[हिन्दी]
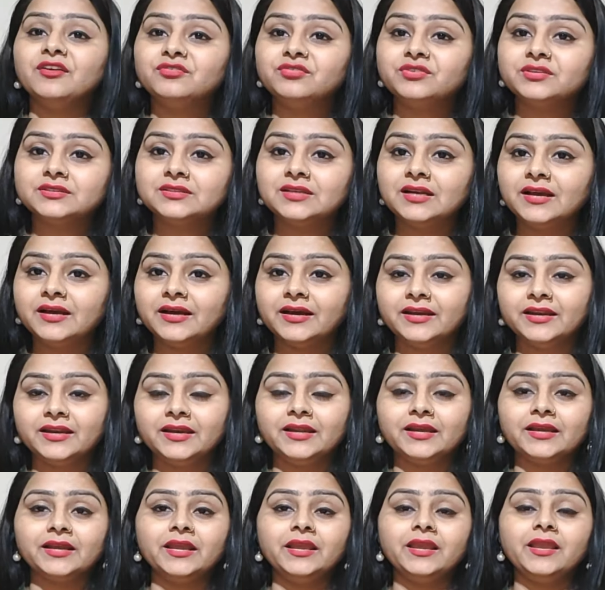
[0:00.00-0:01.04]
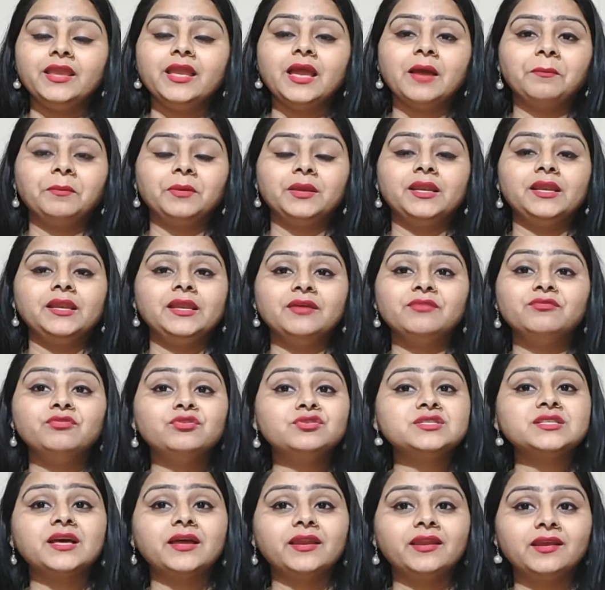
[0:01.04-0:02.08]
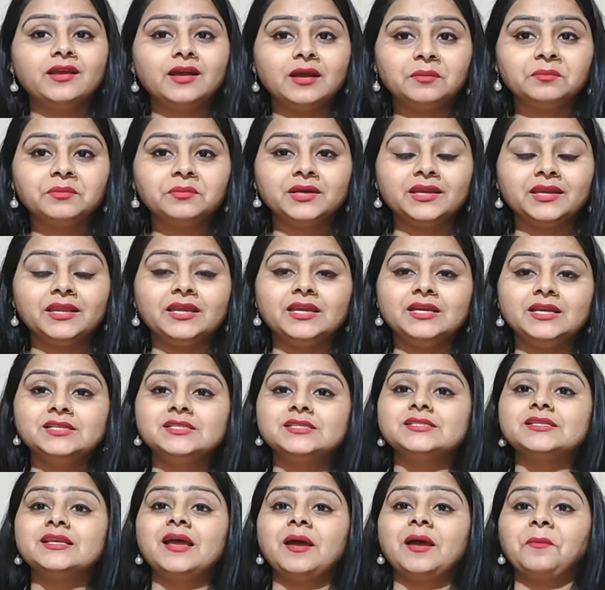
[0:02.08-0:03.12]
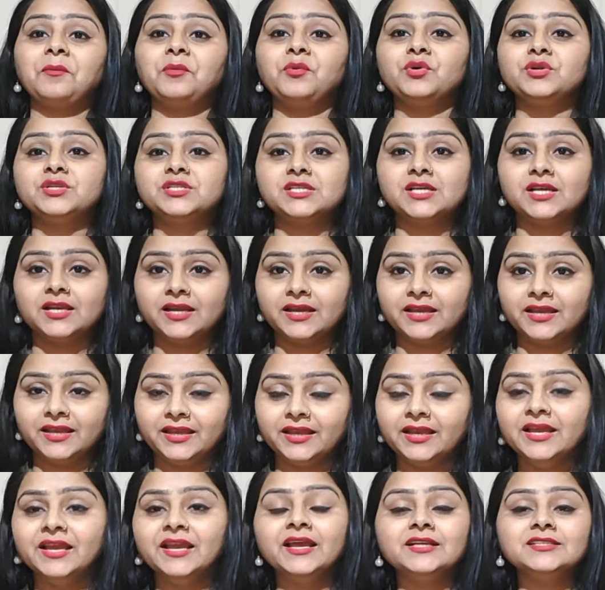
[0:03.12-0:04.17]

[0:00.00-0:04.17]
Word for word: एफर्ट लगाने लगेगी आपके लिए वो सारे काम करेगी जिससे आपको अच्छा लगे